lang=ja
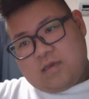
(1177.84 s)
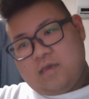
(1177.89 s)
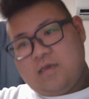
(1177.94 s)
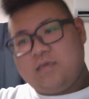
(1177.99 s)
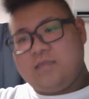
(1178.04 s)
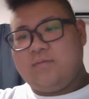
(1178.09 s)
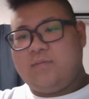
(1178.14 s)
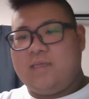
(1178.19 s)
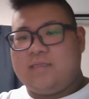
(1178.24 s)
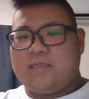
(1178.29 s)

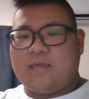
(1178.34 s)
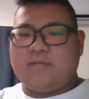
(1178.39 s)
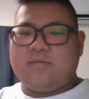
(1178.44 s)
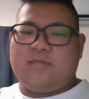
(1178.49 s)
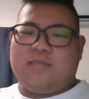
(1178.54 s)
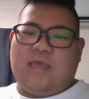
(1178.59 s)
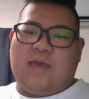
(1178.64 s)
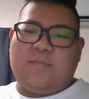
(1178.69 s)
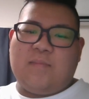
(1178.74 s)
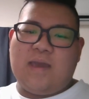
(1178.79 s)
でも、多
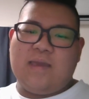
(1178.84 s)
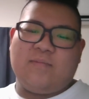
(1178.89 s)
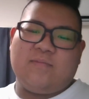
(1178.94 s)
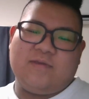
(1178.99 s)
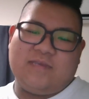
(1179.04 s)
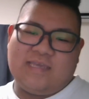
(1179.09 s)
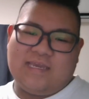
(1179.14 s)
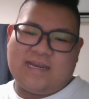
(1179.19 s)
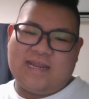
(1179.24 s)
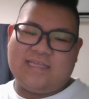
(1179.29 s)
分名前も
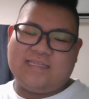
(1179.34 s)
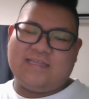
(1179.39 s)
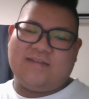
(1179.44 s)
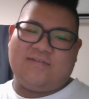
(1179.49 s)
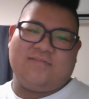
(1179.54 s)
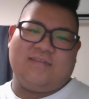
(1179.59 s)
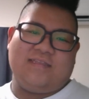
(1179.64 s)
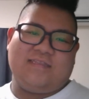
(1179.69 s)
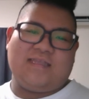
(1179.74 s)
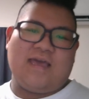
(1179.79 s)
いけないんだ
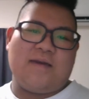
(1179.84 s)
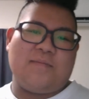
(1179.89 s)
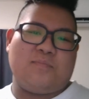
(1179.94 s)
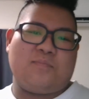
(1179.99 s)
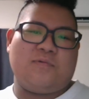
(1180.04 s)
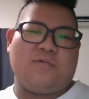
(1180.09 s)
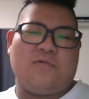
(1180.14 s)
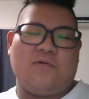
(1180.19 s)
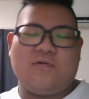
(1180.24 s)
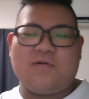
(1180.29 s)
ろうな。
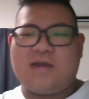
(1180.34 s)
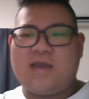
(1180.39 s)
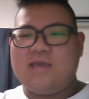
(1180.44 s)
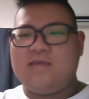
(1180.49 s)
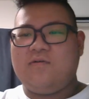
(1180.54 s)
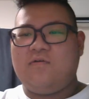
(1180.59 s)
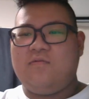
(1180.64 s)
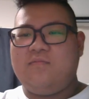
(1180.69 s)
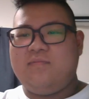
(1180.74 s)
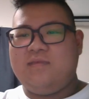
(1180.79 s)
ダンプ論
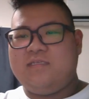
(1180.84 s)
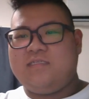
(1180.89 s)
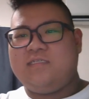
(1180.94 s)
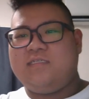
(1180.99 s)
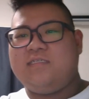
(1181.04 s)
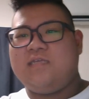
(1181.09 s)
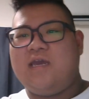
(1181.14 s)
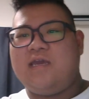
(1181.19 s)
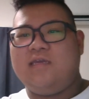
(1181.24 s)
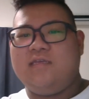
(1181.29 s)
海王、道
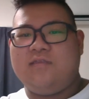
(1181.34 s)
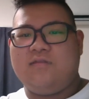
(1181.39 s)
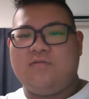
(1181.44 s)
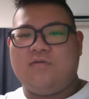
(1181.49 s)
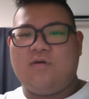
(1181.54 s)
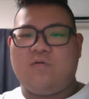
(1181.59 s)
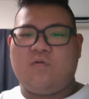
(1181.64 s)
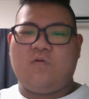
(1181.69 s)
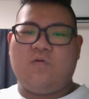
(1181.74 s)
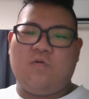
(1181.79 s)
大
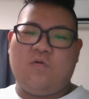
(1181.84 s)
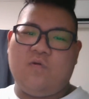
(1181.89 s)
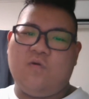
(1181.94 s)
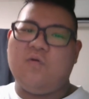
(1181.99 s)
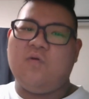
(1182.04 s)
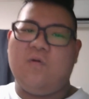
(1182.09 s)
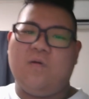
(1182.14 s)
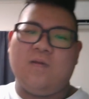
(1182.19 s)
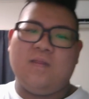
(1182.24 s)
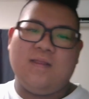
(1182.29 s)
の
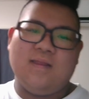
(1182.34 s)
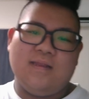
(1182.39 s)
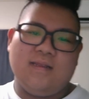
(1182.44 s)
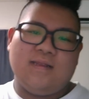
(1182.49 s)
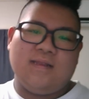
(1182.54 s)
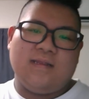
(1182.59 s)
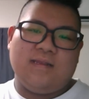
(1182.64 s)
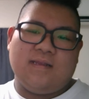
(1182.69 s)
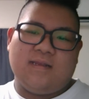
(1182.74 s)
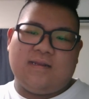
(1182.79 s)
子、
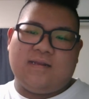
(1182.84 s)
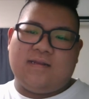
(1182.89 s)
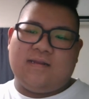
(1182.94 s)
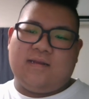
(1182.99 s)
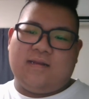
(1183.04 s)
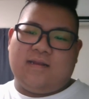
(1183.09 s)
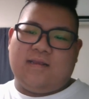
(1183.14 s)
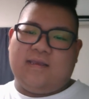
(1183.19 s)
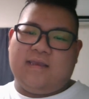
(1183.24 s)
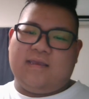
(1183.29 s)

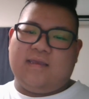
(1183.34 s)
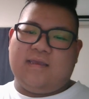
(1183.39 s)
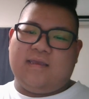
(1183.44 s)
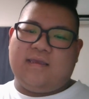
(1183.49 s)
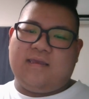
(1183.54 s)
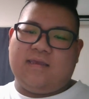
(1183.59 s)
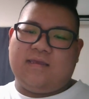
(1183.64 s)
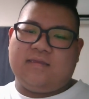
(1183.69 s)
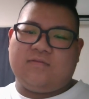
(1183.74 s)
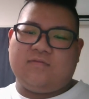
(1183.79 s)

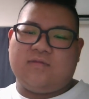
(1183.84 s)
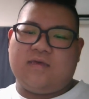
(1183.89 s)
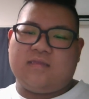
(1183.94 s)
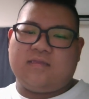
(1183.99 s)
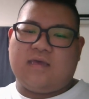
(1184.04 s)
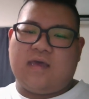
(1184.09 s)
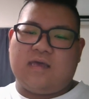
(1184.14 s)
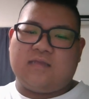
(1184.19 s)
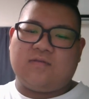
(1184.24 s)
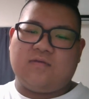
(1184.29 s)
えーと、なん
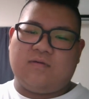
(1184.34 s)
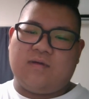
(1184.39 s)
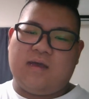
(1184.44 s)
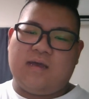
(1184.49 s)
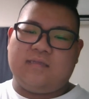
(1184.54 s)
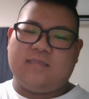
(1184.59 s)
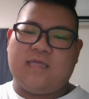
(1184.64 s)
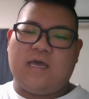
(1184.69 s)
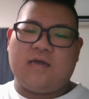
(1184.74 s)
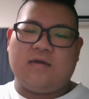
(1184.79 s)
だ、あと、
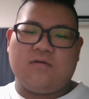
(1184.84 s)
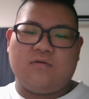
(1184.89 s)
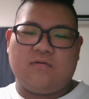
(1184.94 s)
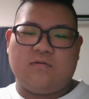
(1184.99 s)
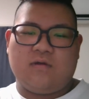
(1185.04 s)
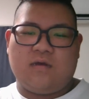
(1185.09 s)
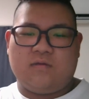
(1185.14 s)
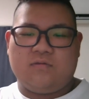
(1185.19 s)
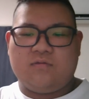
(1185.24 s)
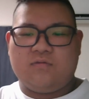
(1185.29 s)
あ、ダン、
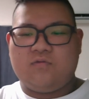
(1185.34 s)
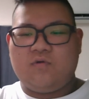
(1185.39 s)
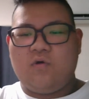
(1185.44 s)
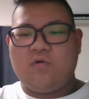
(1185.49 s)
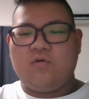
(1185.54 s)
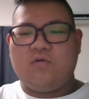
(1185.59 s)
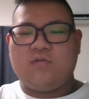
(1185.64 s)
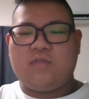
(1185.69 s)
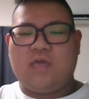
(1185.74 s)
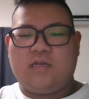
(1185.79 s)
あ
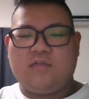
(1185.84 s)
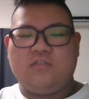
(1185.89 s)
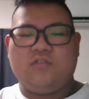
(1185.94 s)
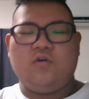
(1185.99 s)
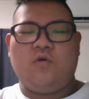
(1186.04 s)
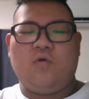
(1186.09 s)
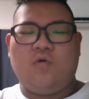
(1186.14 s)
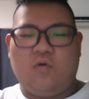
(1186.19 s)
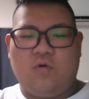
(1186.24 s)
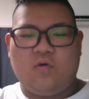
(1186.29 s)
ドンゴダル
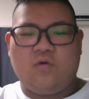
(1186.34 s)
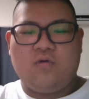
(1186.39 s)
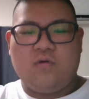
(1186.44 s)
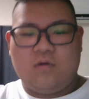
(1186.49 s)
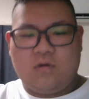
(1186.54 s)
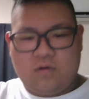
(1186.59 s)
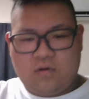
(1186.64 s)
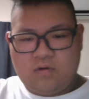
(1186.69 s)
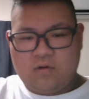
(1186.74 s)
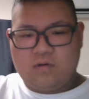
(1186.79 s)
重宝。
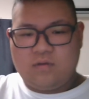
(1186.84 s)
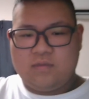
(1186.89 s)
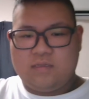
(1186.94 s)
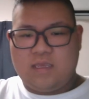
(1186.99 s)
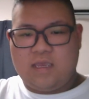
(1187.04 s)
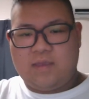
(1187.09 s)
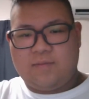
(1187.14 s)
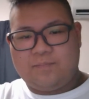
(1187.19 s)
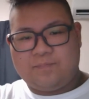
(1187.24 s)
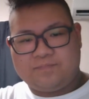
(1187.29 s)
ね